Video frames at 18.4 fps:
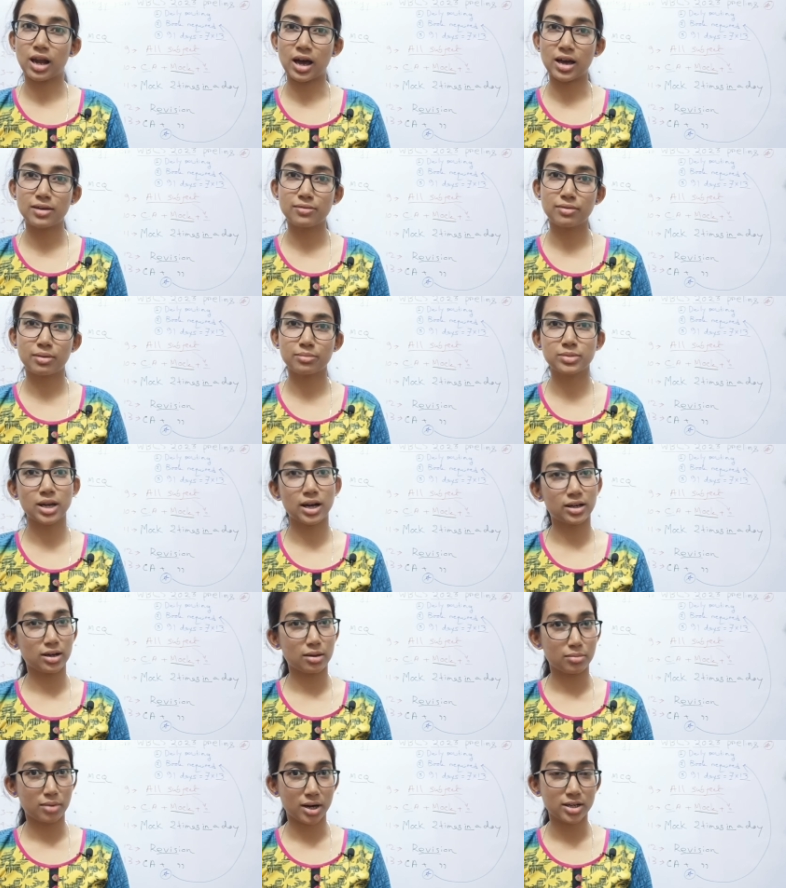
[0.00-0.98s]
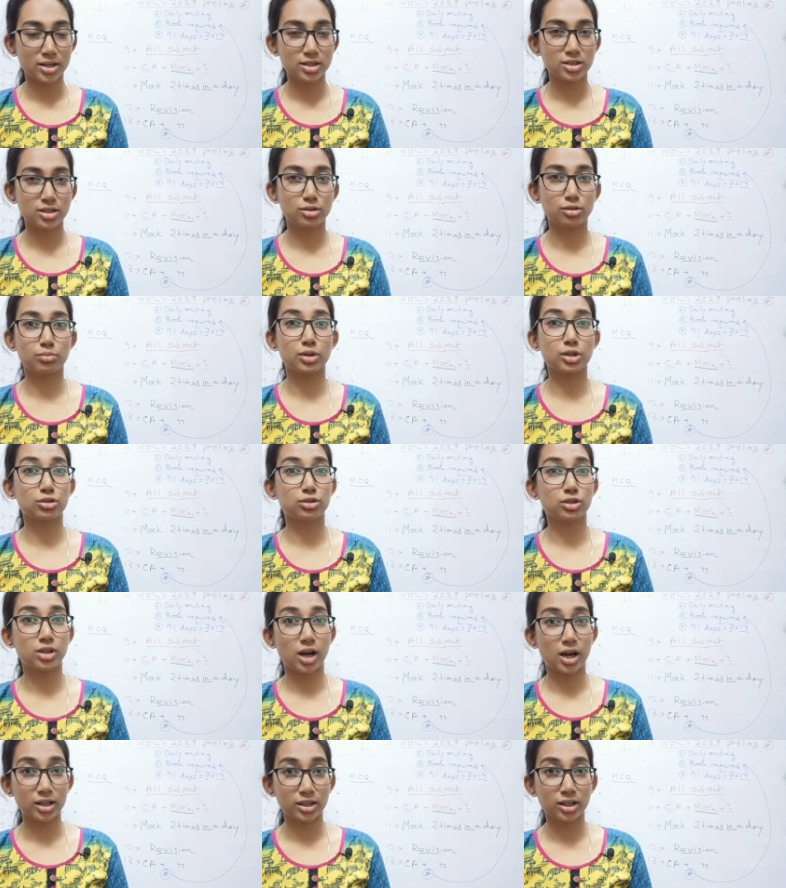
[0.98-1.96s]
লাইভ আমি একটা বানিয়েছি তোমরা
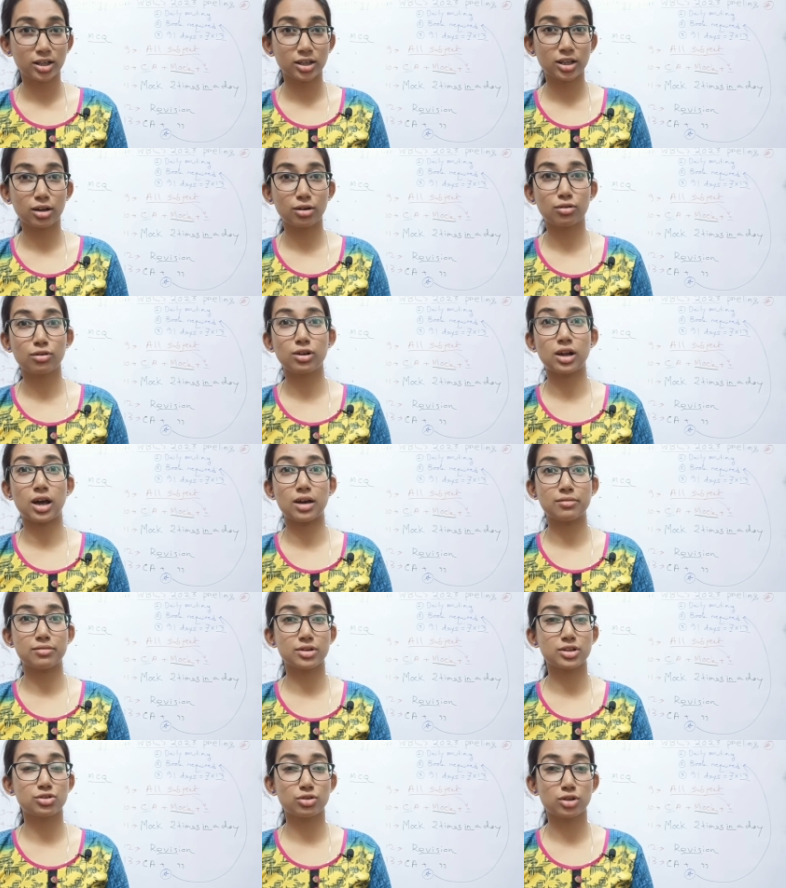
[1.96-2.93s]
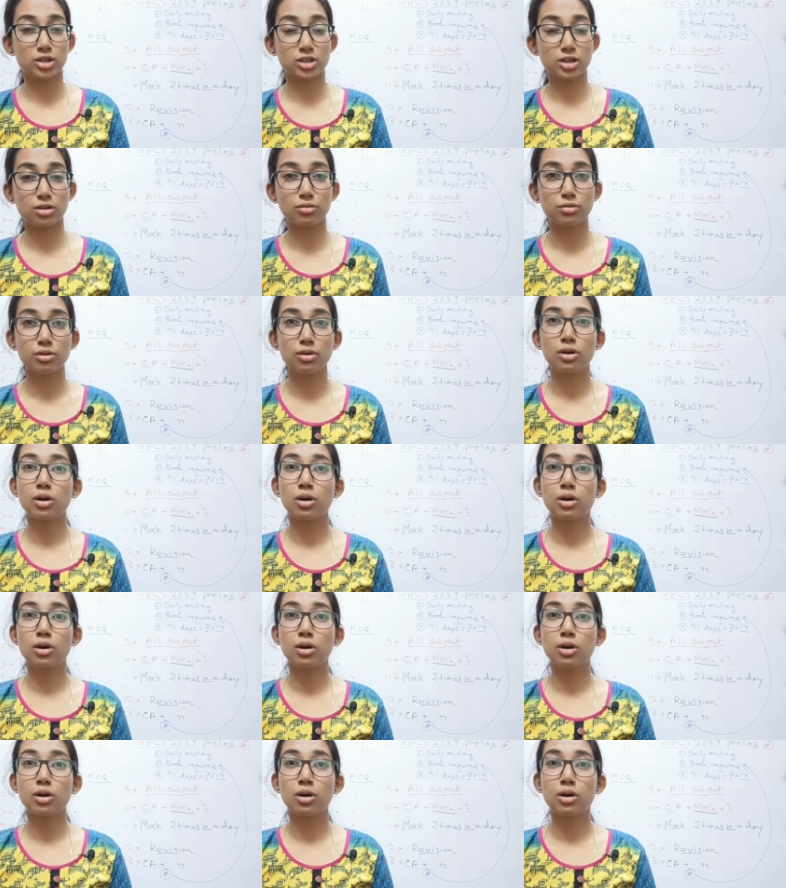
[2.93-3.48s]
যদি না দেখে থাকো লাইভে চলে যাও